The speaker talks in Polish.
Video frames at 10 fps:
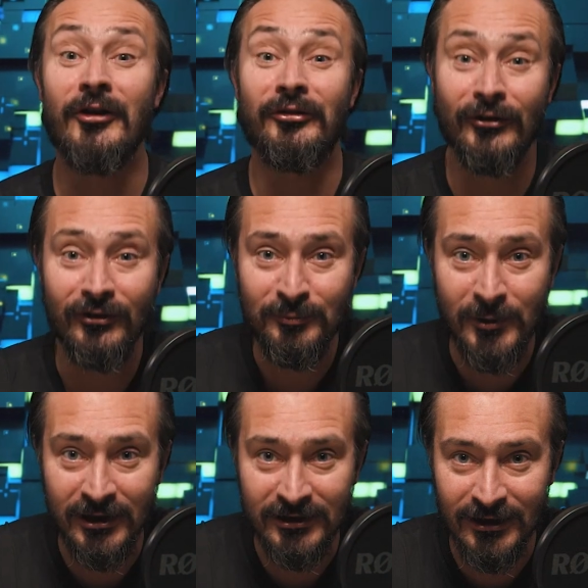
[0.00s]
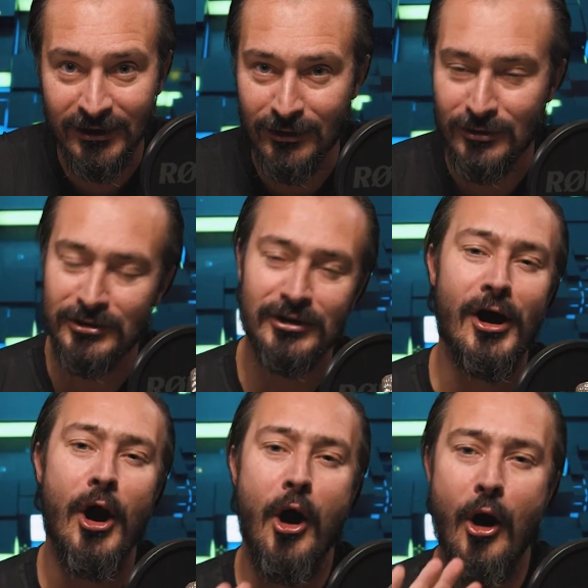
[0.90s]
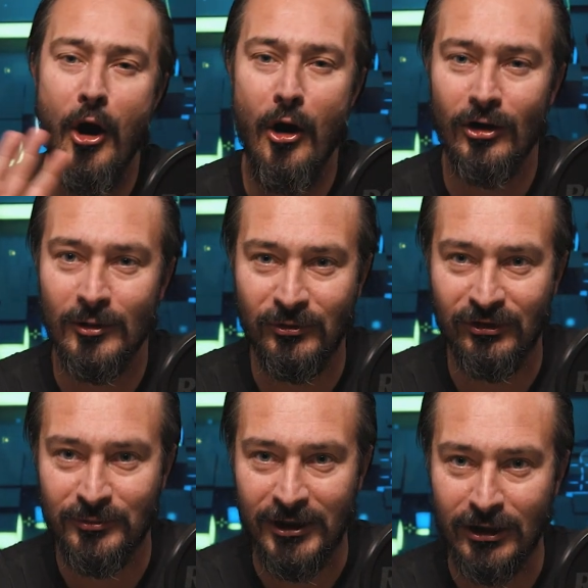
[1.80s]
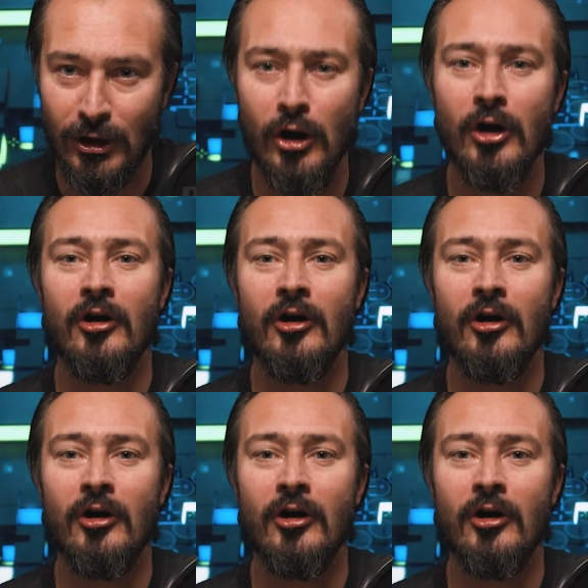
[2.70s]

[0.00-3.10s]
Coś pięknego i olbrzymiego.